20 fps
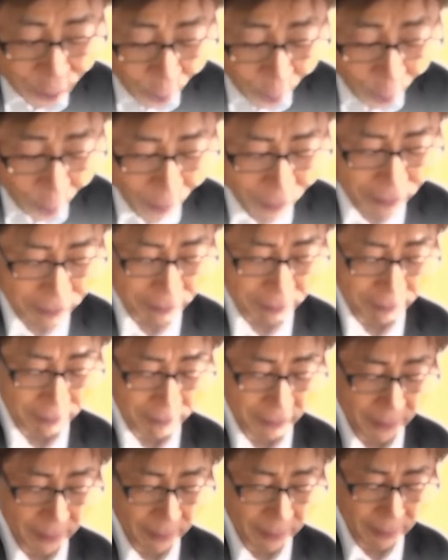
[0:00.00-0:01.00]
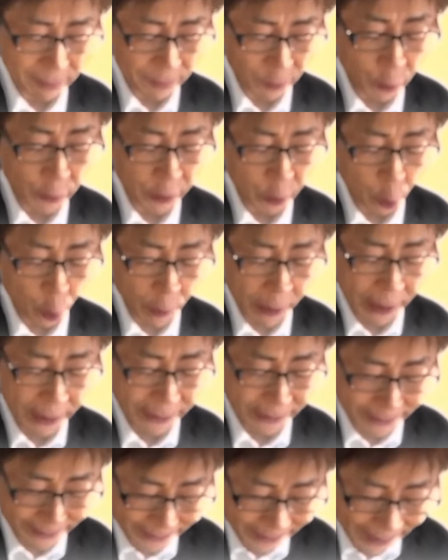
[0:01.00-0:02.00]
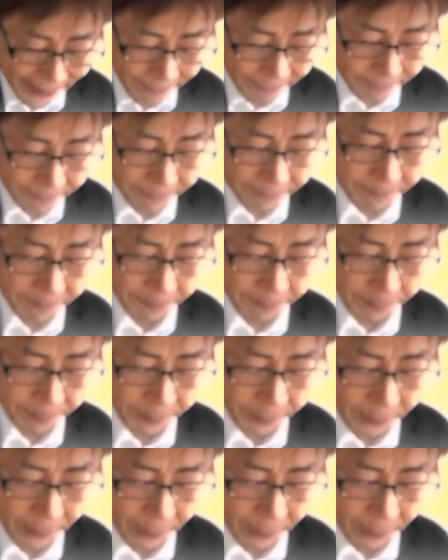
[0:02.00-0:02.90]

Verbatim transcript: そこが若い人間ふっ